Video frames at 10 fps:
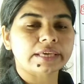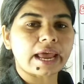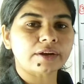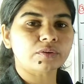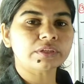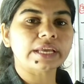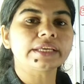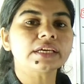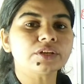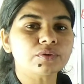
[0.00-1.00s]
कैरियोन
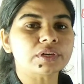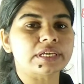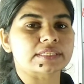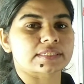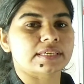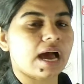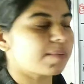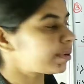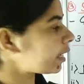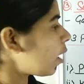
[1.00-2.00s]
यानी कि न्यूक्लियस यहाँ
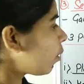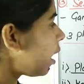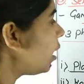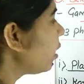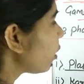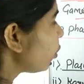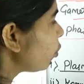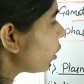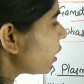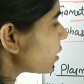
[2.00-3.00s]
पे क्या होगा
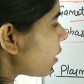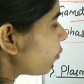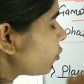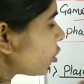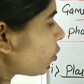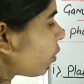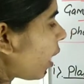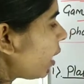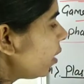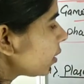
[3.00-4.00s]
न्यूक्लियस का फ्यूजन
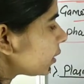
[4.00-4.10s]
होगा